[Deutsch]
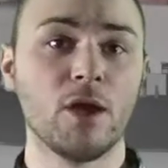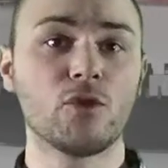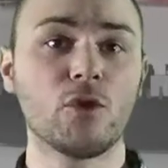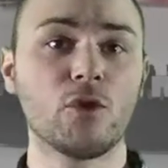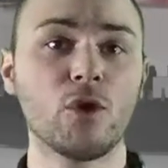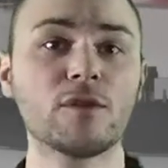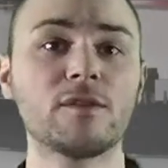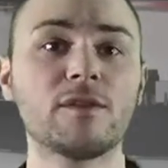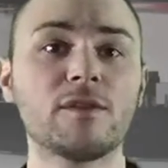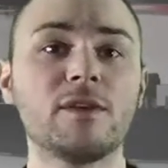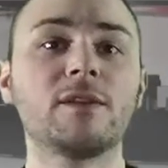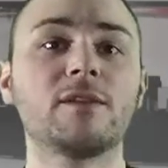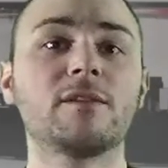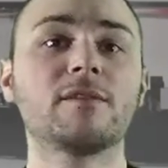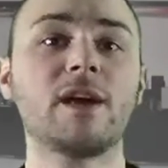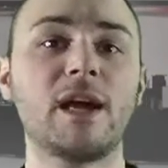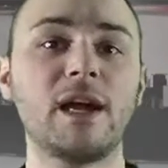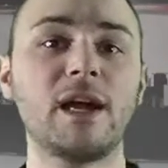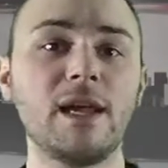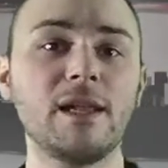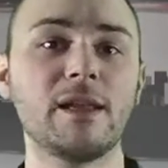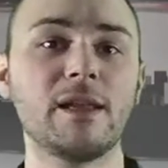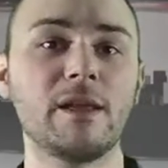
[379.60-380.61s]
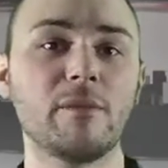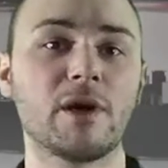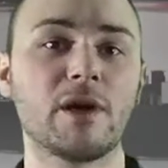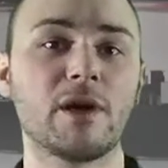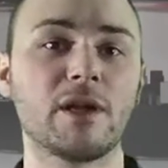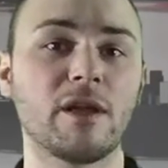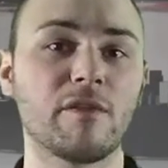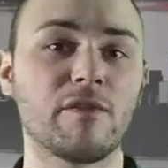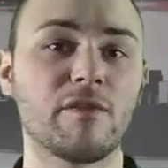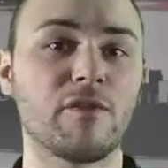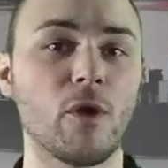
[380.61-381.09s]
Doch die
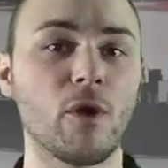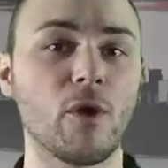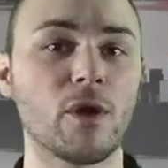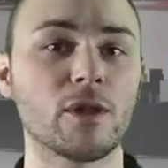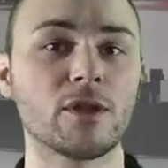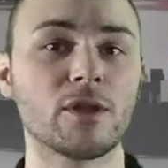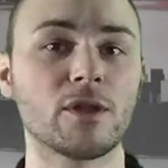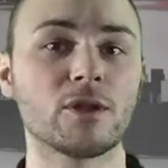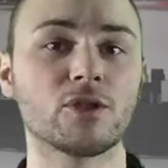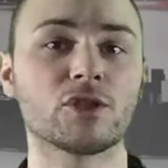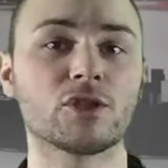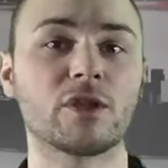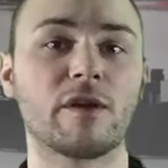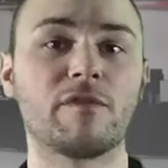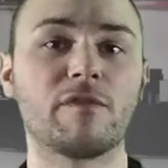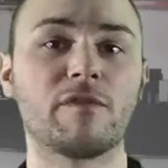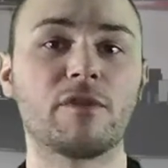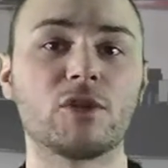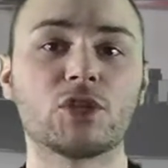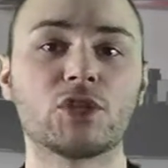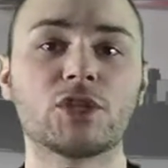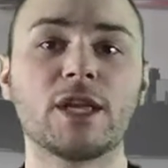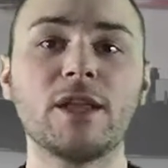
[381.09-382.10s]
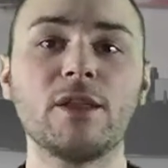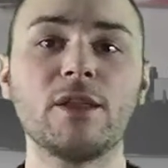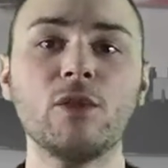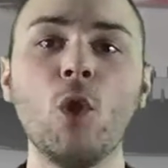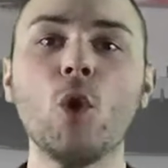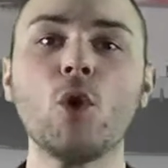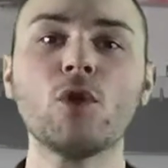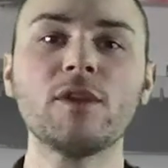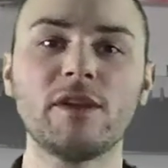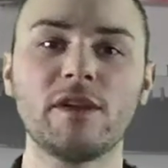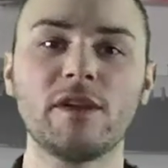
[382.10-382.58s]
Teilnehmer der folgenden Staffel stehen
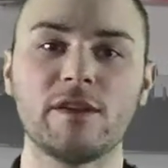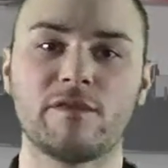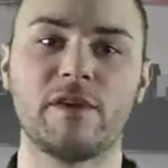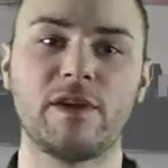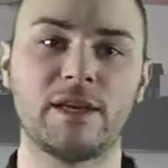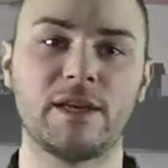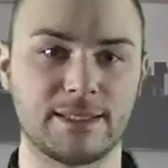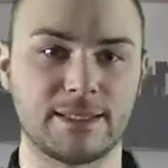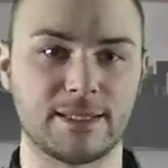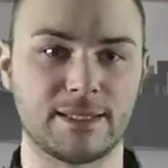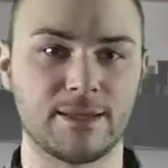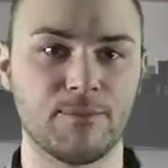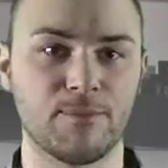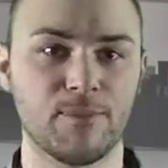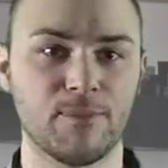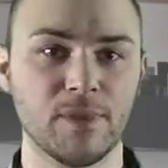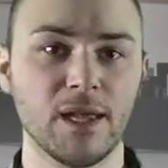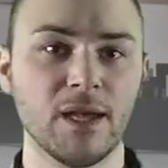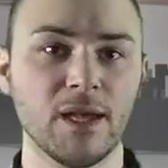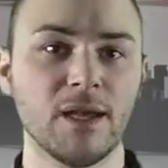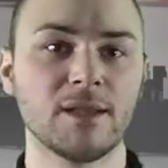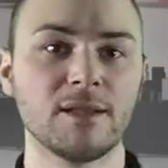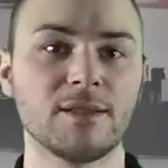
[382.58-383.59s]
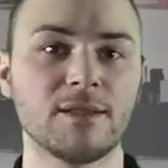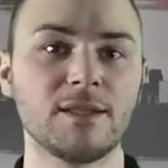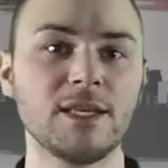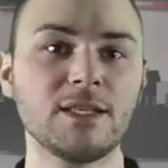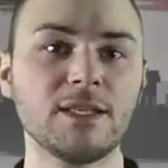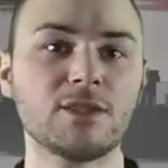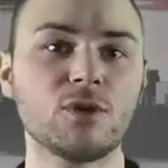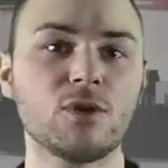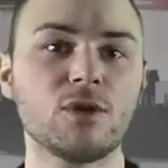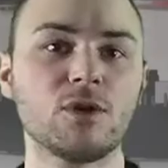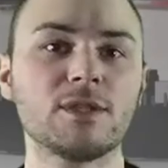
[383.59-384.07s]
noch nicht fest.
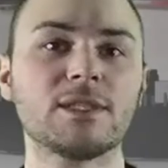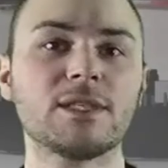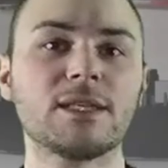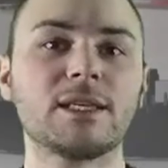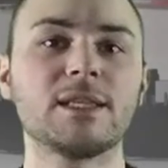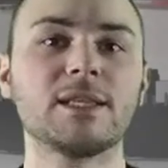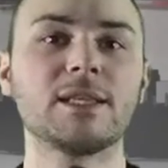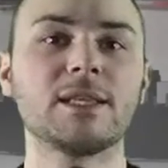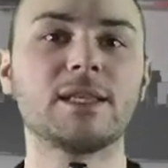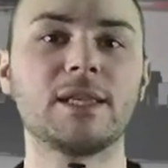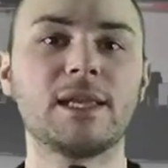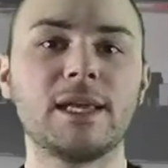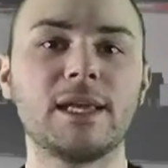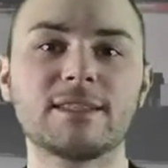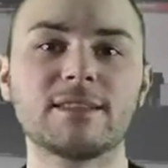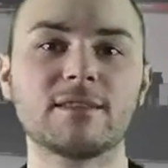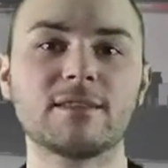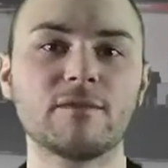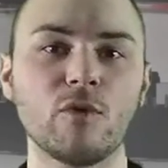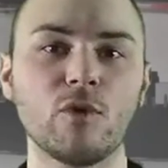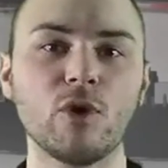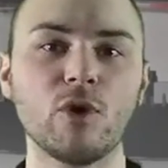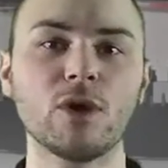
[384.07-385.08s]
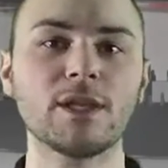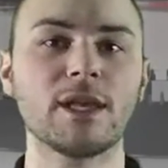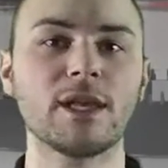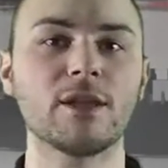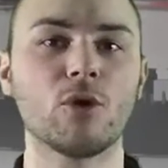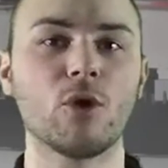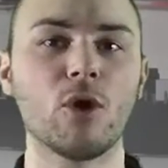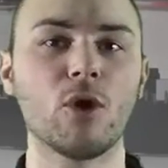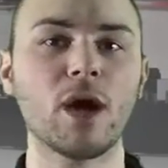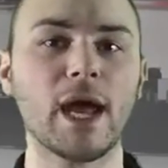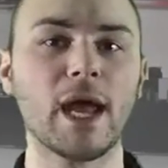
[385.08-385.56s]
Dies soll sich in den nächsten Wochen
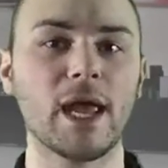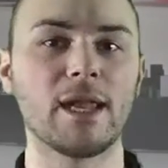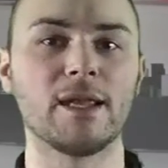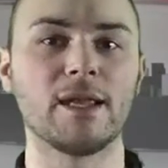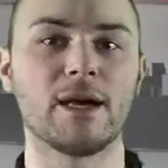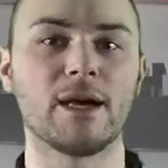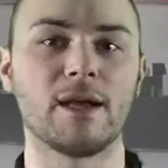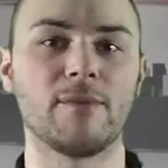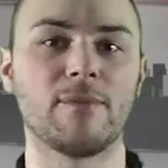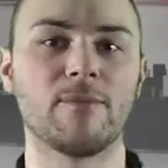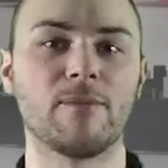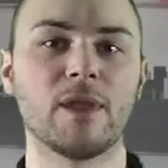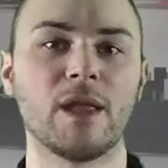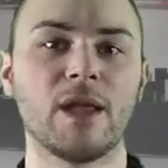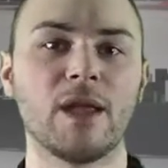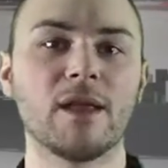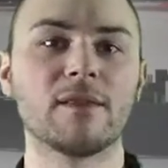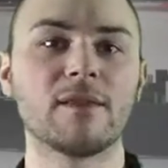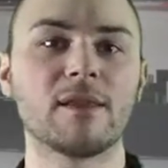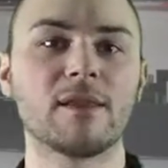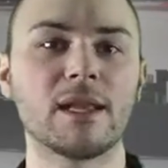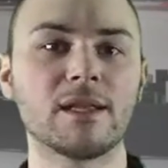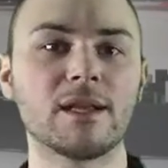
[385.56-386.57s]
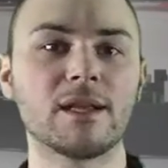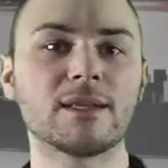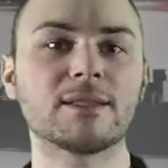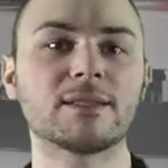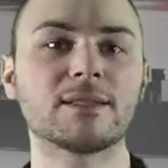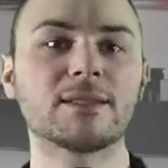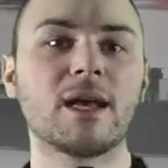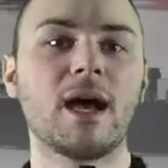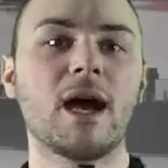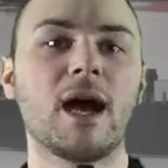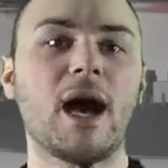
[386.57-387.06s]
jedoch ändern, denn
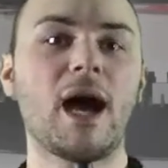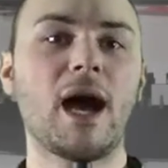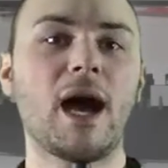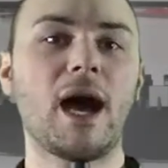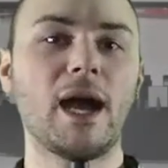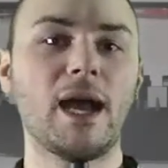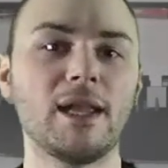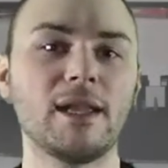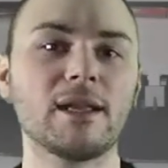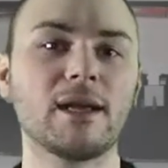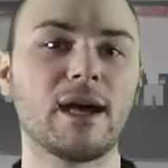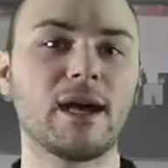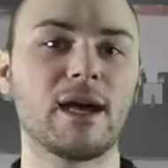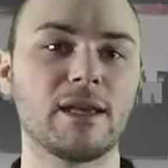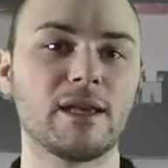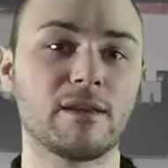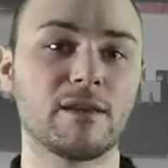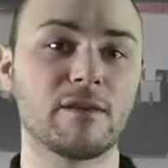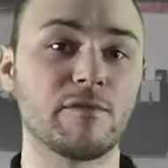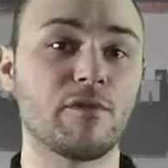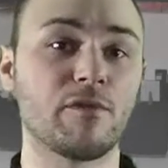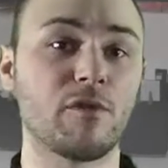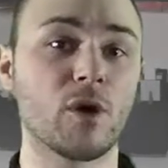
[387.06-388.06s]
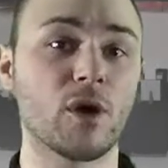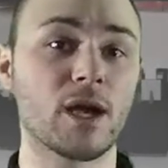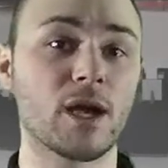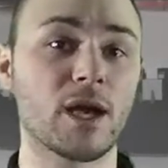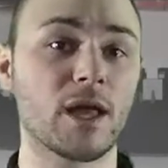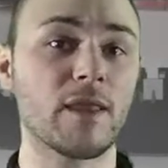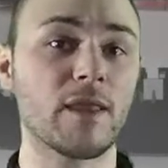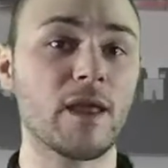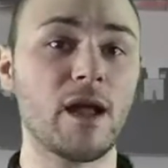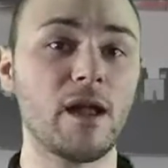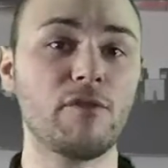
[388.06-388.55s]
das Einreichen von
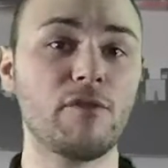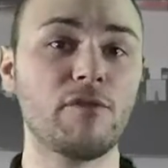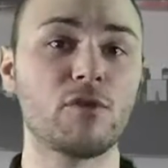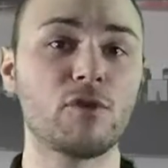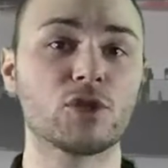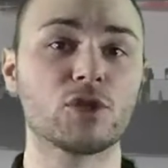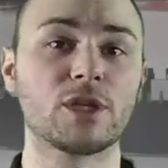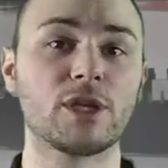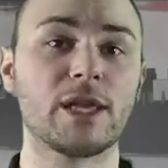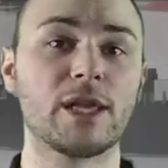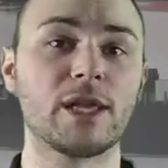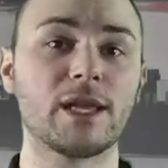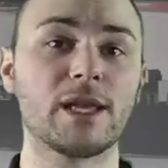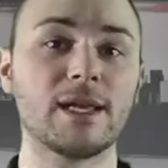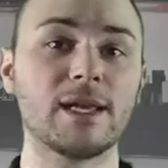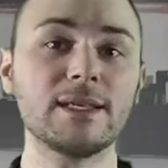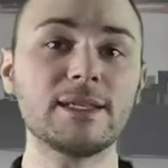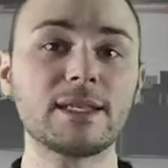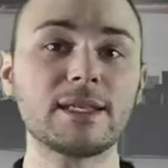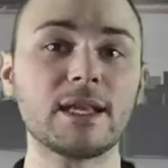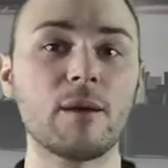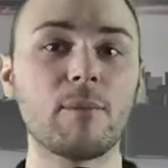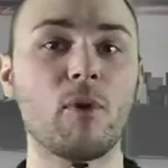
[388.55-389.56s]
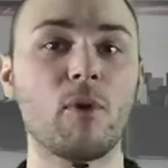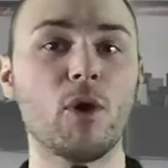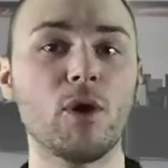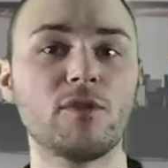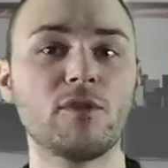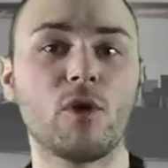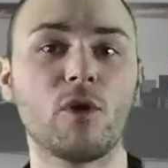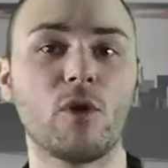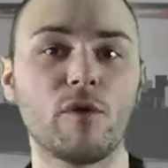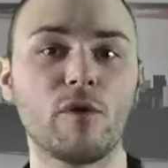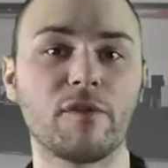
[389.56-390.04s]
Kanalvorschlägen ist ab
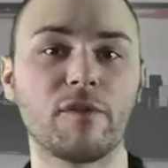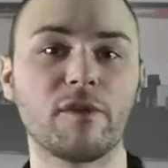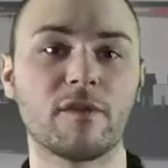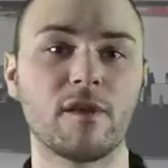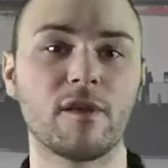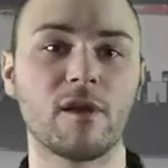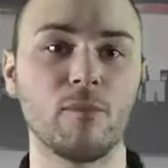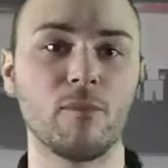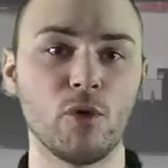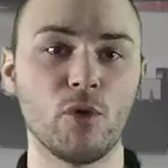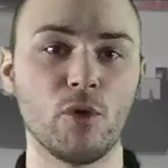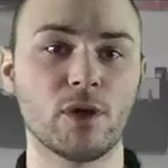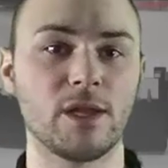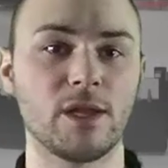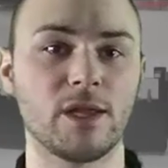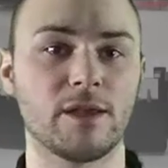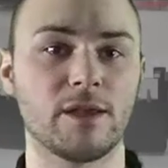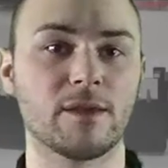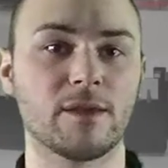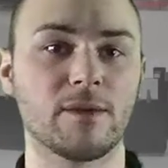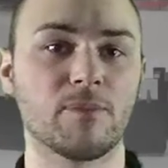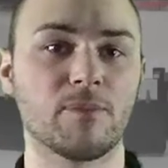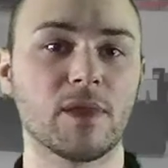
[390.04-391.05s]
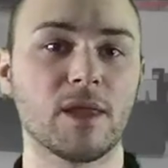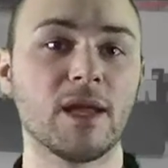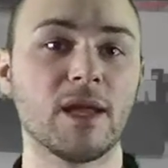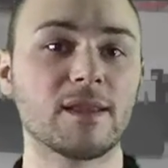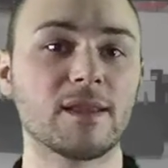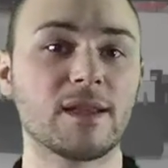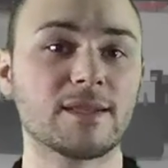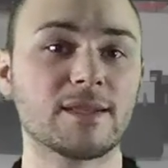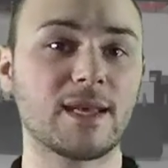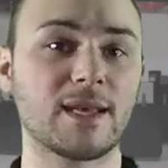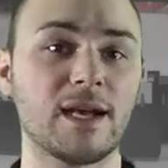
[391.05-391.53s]
heute offiziell möglich.
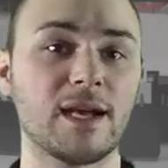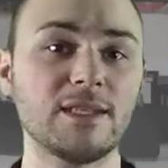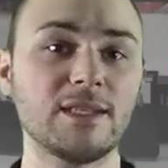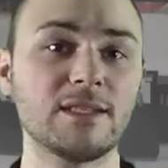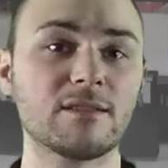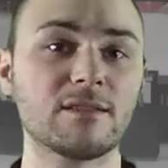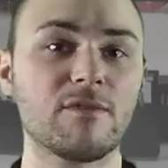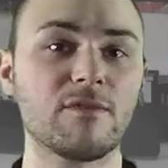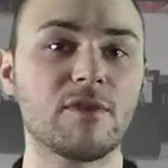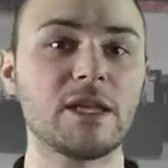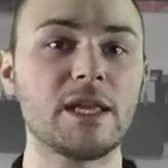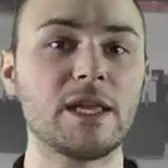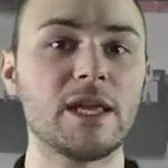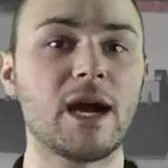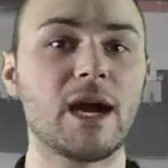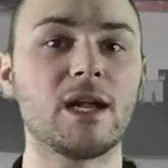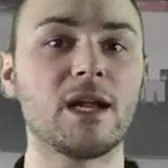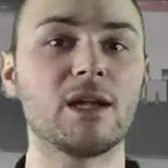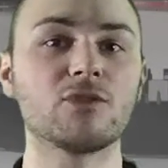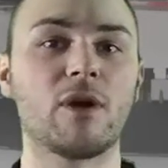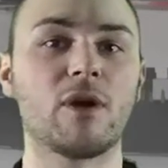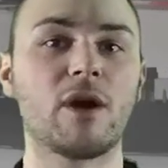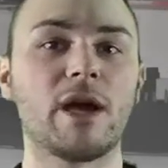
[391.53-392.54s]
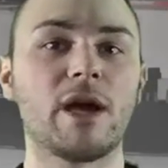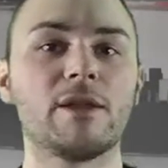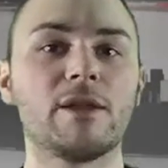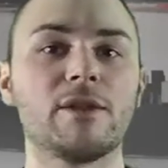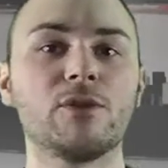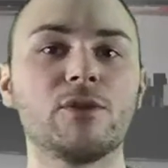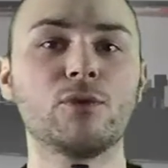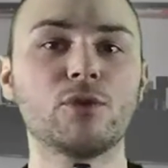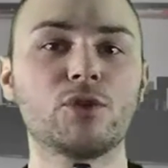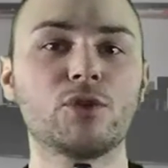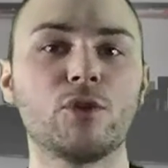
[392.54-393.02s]
Das heißt, wenn ihr also
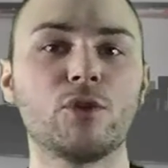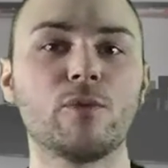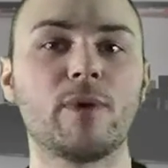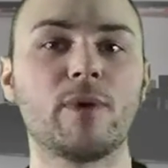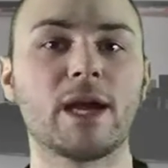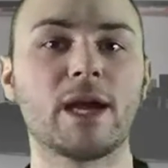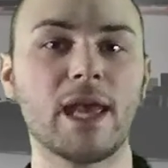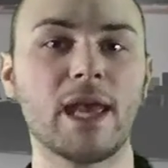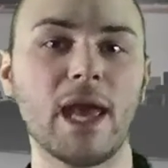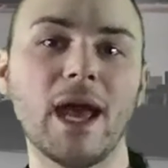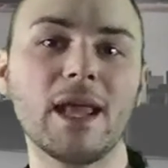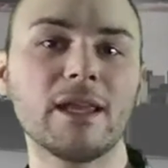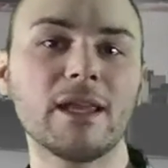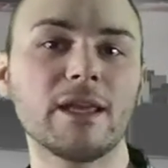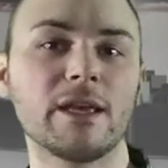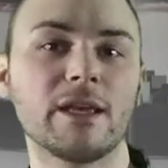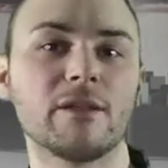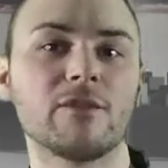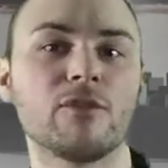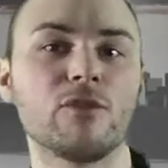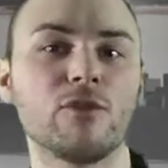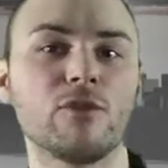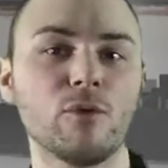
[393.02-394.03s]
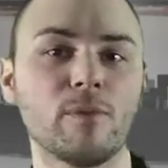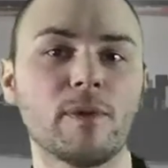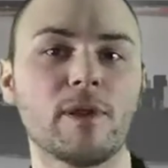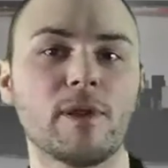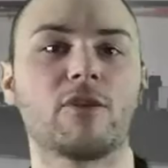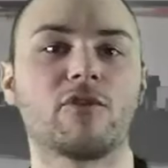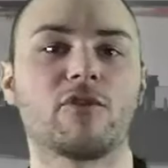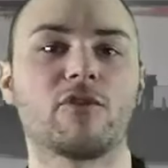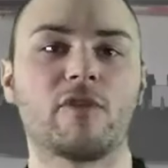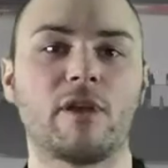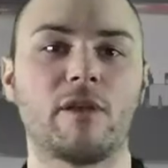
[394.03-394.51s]
einen YouTuber gerne in Tube
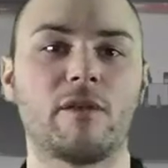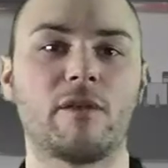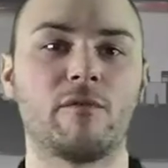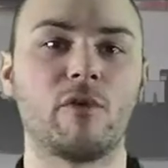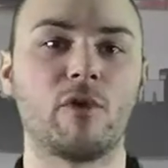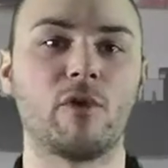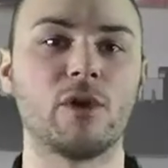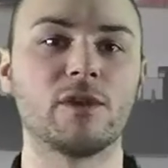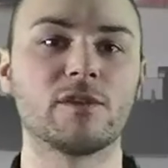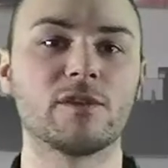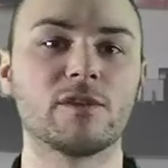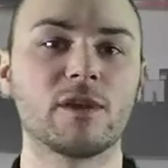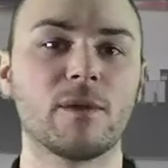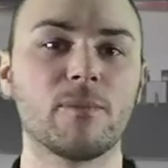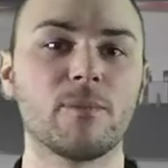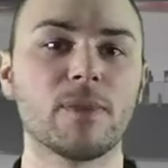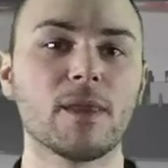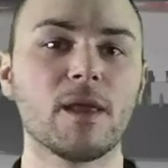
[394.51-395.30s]
Clash sehen wollt,